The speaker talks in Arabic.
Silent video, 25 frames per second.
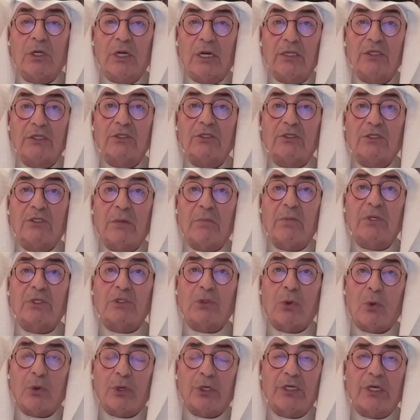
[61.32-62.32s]
التي تم
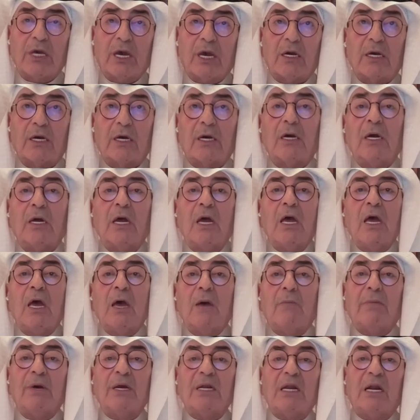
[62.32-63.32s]
توقيعها
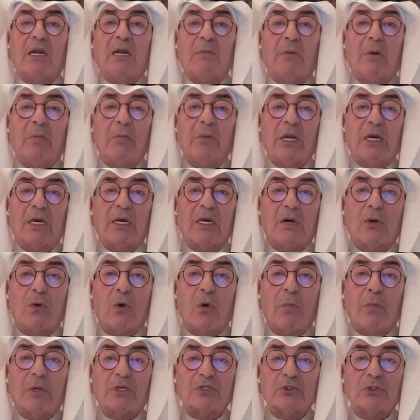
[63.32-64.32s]
بين المملكه
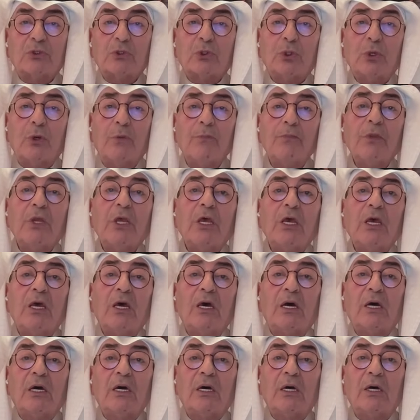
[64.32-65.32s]
ومصر
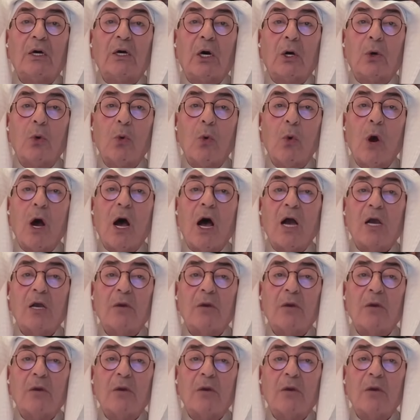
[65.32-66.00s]
آه، هو